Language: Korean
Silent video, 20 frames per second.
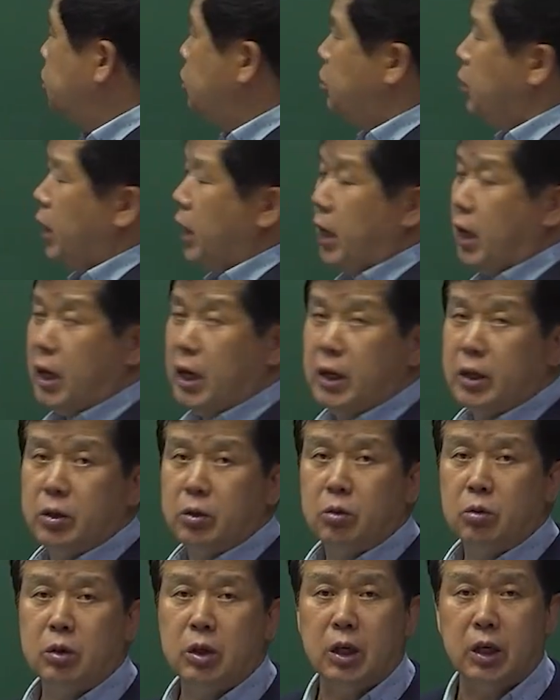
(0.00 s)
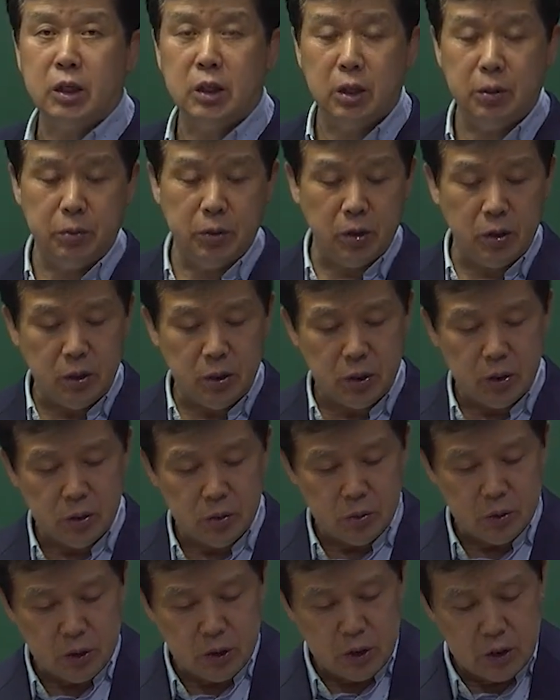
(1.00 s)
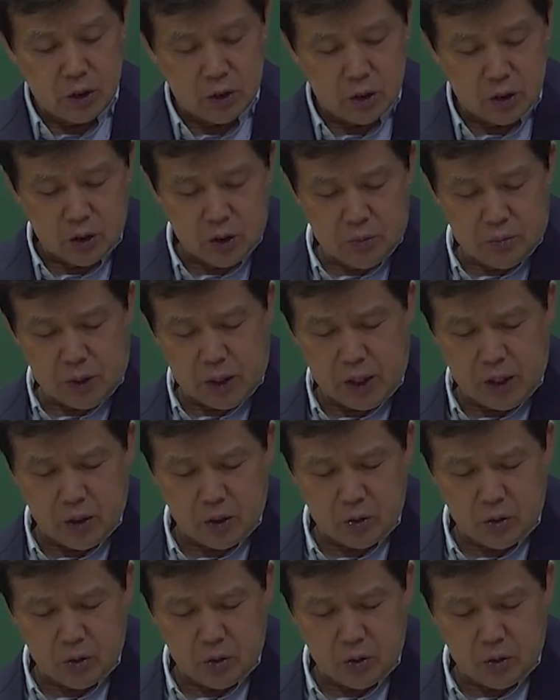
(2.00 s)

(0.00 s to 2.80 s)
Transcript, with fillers: 1 이렇게 하게 되면 얼마예요?